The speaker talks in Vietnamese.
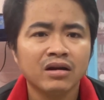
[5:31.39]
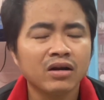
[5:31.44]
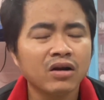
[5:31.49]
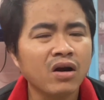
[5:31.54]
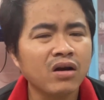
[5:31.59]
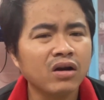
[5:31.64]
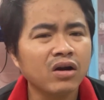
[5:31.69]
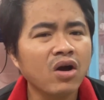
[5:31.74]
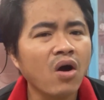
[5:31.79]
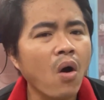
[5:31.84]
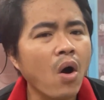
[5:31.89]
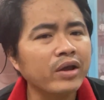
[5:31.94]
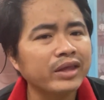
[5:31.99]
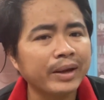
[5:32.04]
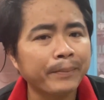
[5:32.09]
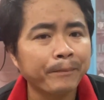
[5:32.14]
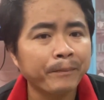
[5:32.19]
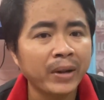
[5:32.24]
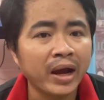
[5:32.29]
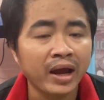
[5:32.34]
nó khó nó khó
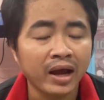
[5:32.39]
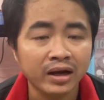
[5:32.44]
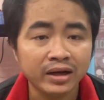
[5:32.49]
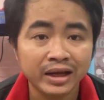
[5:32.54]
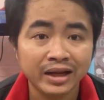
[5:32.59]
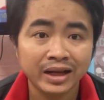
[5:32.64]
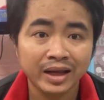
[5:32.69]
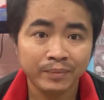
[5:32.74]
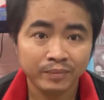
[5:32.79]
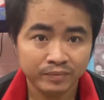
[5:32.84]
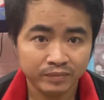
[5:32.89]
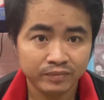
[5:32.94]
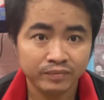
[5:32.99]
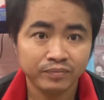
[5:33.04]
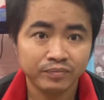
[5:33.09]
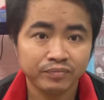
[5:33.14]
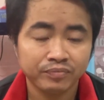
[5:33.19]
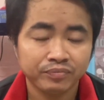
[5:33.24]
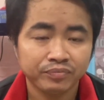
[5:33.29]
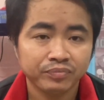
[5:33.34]
chăm bề hết nha anh em
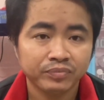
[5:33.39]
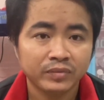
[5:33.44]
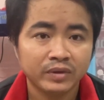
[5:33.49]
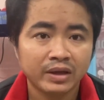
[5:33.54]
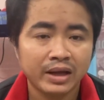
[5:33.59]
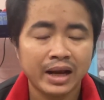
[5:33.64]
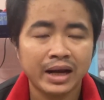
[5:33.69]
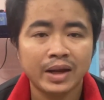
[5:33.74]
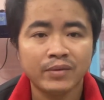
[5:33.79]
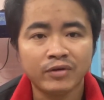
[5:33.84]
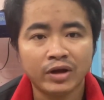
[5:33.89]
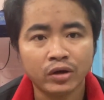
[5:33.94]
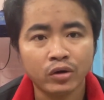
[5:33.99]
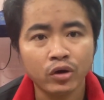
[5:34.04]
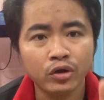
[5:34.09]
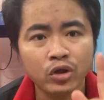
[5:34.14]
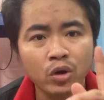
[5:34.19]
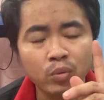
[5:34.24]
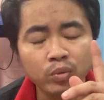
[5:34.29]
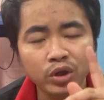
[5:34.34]
anh em phải
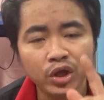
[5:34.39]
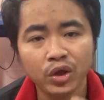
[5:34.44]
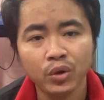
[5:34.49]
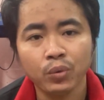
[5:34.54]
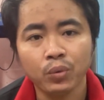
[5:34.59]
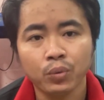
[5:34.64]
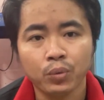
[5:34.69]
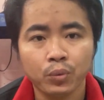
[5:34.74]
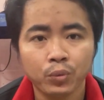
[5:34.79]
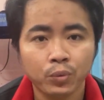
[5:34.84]
có vốn nhiều